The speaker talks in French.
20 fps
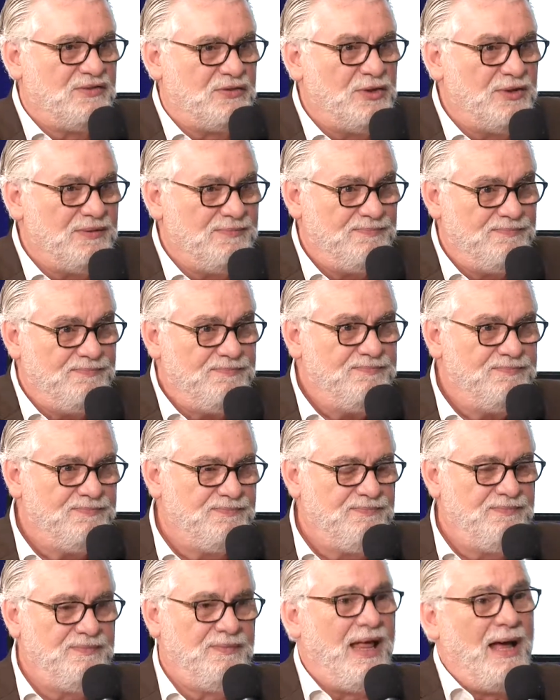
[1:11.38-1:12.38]
2 Sur
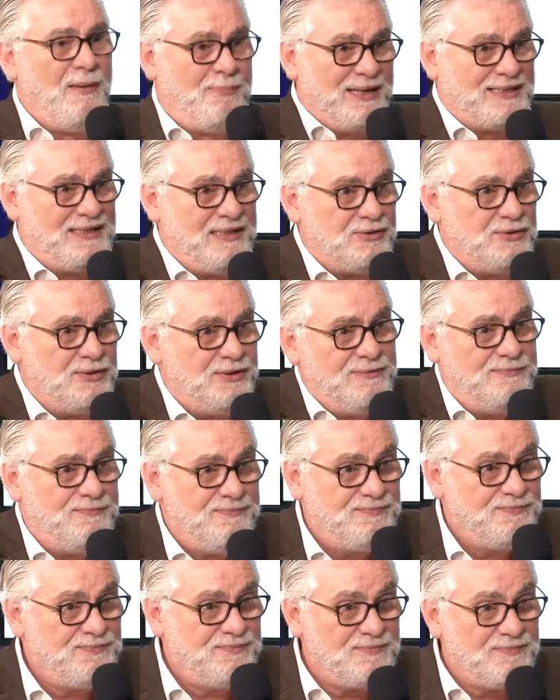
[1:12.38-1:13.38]
France 2. À partir de
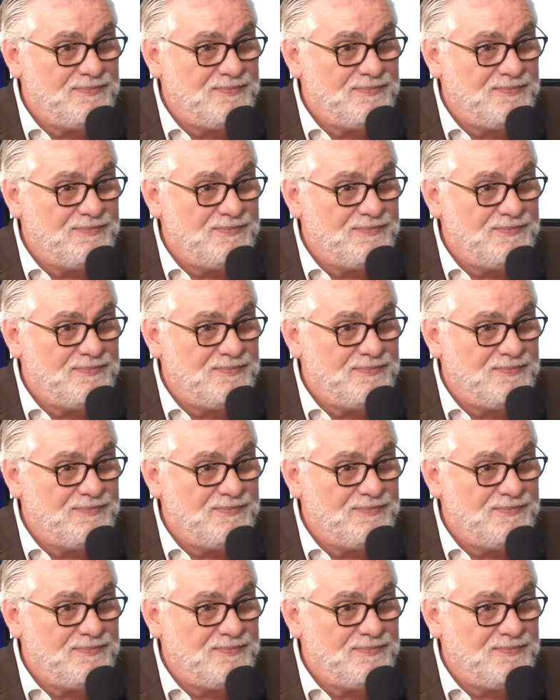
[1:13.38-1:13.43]
À